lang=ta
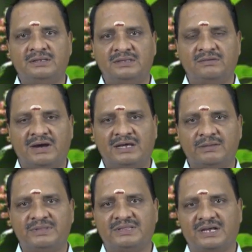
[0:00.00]
இந்த
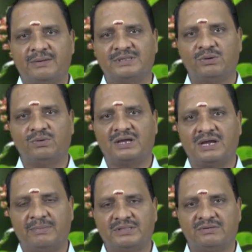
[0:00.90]
வாதபித்த கபத்தில் உள்ள
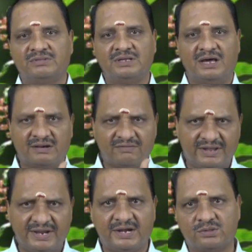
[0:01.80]
கபத்தை வந்து
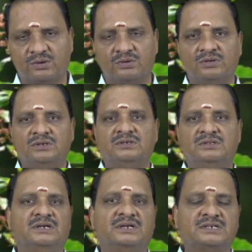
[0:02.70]
அறவே எடுத்துரும்
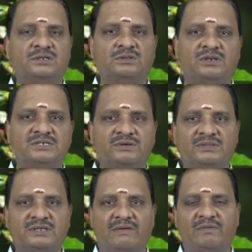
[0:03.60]
இந்த கிருஷ்ண துளசிக்கு
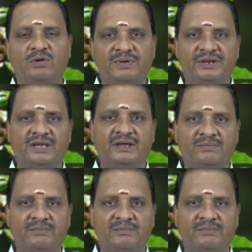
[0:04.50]
வந்து அவ்வளோ பெரிய